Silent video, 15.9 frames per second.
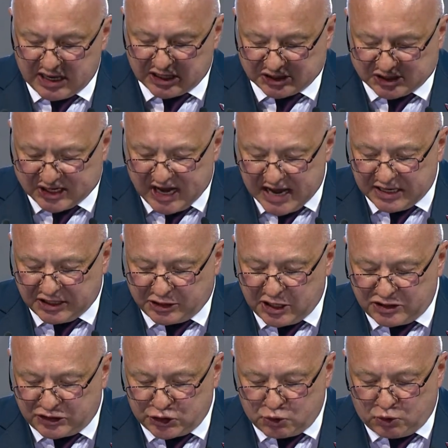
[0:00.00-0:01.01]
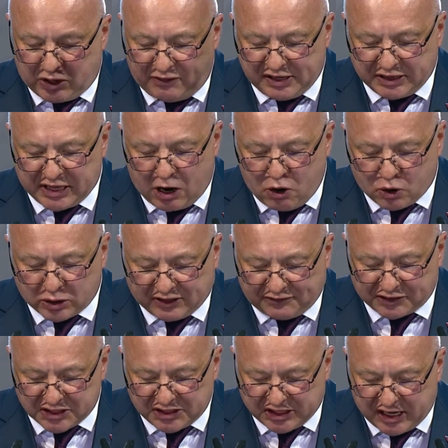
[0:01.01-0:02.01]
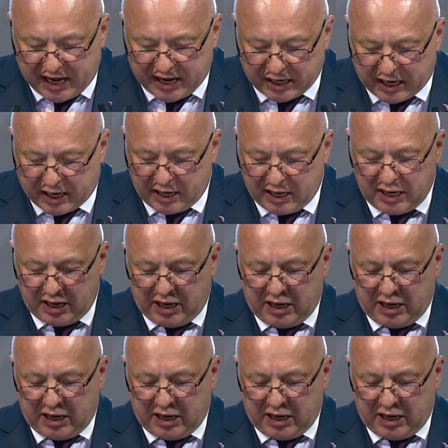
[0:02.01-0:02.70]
занятость и уровень доходов населения –